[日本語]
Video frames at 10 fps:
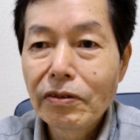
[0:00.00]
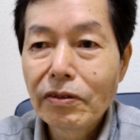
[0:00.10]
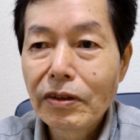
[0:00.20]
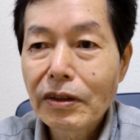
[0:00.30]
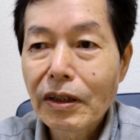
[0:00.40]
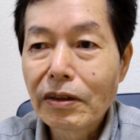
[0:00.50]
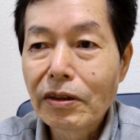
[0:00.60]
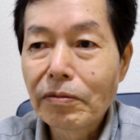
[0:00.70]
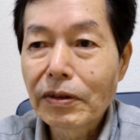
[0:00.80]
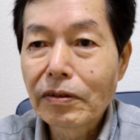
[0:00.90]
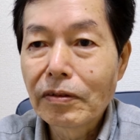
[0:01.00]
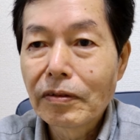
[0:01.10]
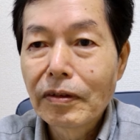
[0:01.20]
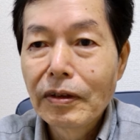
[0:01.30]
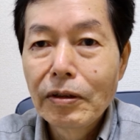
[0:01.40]
いうふうに書いています。
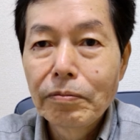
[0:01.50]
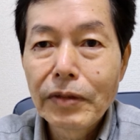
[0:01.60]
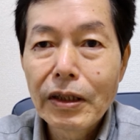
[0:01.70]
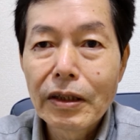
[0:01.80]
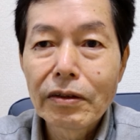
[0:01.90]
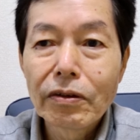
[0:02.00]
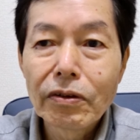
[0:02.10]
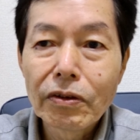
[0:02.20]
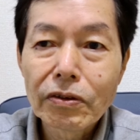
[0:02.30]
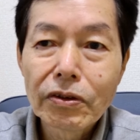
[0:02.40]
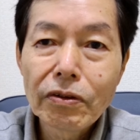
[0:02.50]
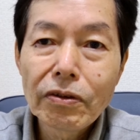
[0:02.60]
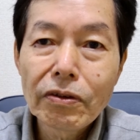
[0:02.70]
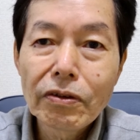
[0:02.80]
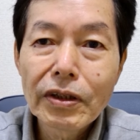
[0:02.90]
まあ、あの、
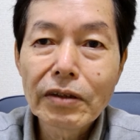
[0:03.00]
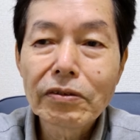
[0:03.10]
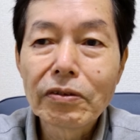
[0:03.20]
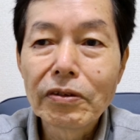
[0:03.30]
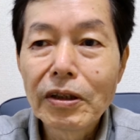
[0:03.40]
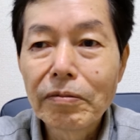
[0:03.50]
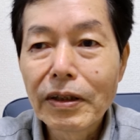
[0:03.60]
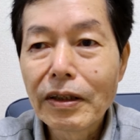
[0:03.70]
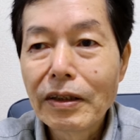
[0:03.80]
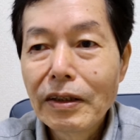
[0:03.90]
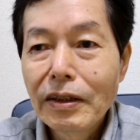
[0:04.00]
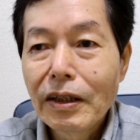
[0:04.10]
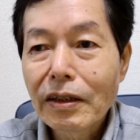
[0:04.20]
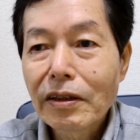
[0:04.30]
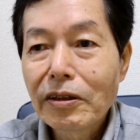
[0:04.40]
京王役といえば、
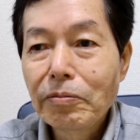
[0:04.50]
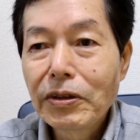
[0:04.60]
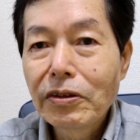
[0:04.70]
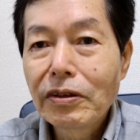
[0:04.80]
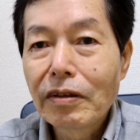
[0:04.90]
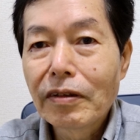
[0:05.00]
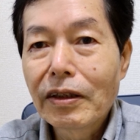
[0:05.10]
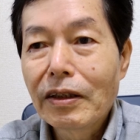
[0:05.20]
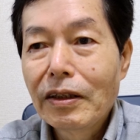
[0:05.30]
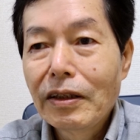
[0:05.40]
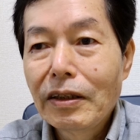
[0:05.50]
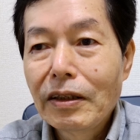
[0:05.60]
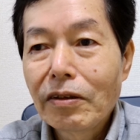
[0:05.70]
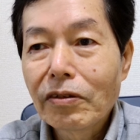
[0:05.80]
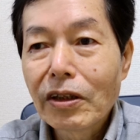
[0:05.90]
明智光秀は、
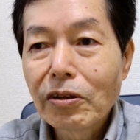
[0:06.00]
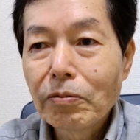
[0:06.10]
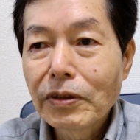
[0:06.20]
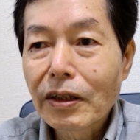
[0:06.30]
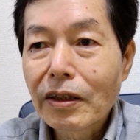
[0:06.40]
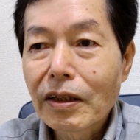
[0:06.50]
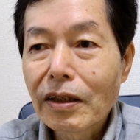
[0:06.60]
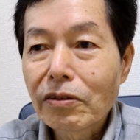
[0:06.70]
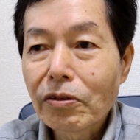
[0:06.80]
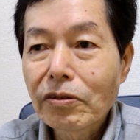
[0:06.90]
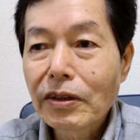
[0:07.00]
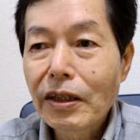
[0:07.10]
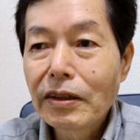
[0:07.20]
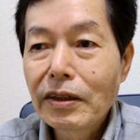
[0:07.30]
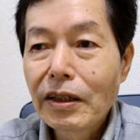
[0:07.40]
織田信長から徳
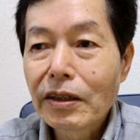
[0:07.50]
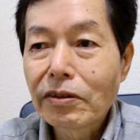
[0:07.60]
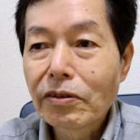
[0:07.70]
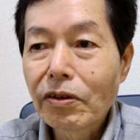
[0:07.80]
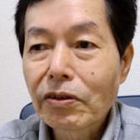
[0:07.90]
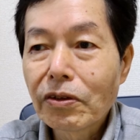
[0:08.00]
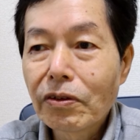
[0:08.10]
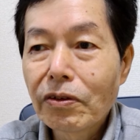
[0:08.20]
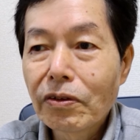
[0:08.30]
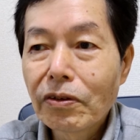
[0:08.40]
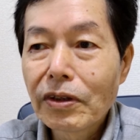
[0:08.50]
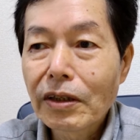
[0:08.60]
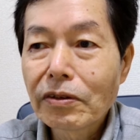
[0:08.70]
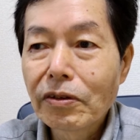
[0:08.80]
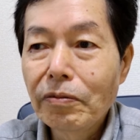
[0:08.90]
川家康の京王
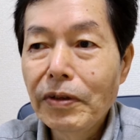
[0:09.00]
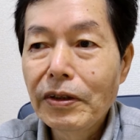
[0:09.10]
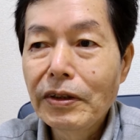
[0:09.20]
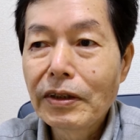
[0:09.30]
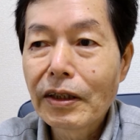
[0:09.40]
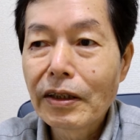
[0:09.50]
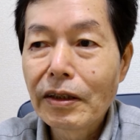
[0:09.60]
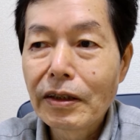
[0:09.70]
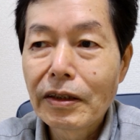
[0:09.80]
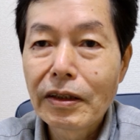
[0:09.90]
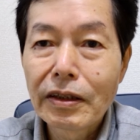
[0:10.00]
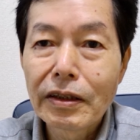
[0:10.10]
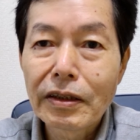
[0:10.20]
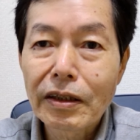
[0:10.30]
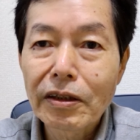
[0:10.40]
役を命じられ
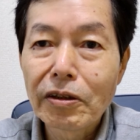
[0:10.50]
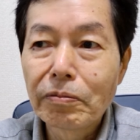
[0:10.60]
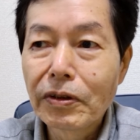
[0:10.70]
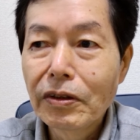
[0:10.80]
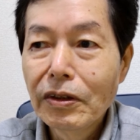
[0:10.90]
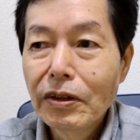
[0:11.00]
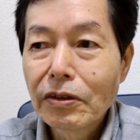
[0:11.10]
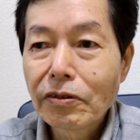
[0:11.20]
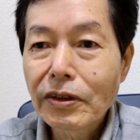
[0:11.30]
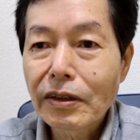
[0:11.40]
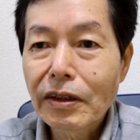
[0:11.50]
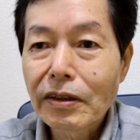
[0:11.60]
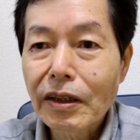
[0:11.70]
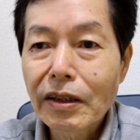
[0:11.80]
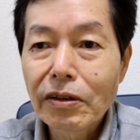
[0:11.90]
たけども、腐っ
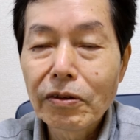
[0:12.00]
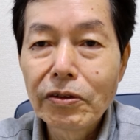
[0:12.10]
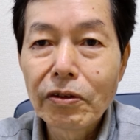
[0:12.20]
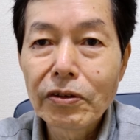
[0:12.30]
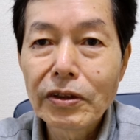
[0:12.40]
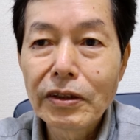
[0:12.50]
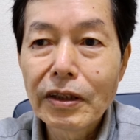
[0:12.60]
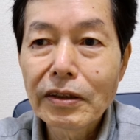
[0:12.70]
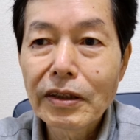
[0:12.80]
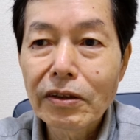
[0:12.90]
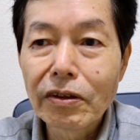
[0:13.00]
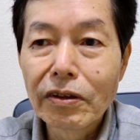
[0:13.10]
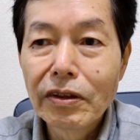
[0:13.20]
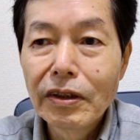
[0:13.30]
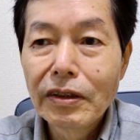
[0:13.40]
た魚を料理に出した
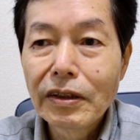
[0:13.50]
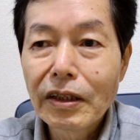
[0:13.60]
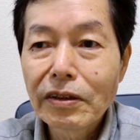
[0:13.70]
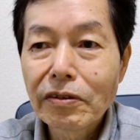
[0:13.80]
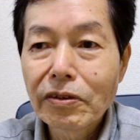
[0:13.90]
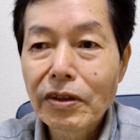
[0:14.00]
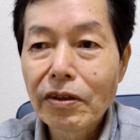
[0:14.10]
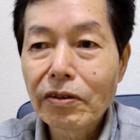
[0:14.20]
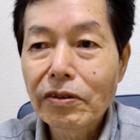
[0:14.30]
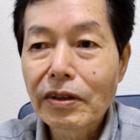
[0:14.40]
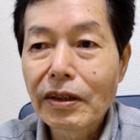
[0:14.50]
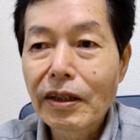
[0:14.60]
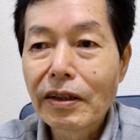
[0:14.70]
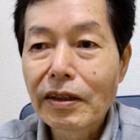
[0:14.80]
と、難癖をつけ